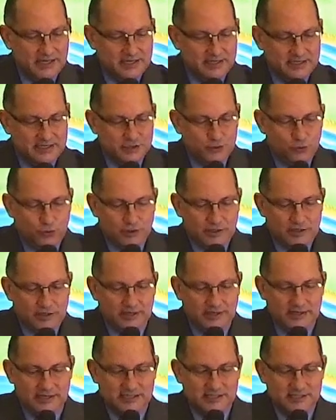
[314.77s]
terras do
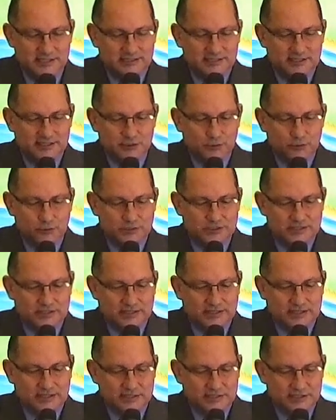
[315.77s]
Oriente e do
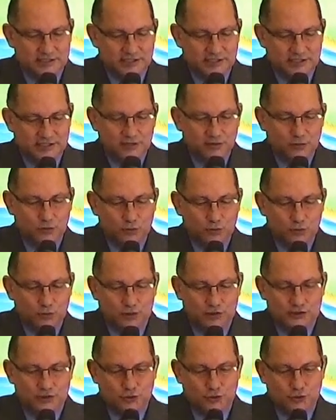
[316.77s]
Ocidente, do
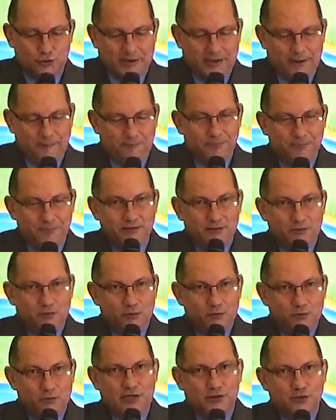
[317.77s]
Norte e do Mar.
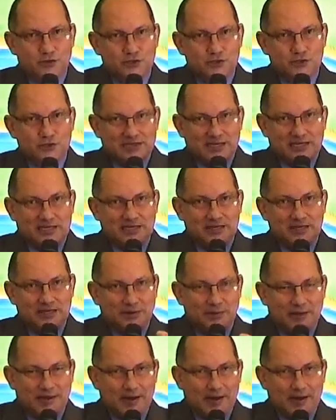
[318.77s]
O que, é que nós temos aqui,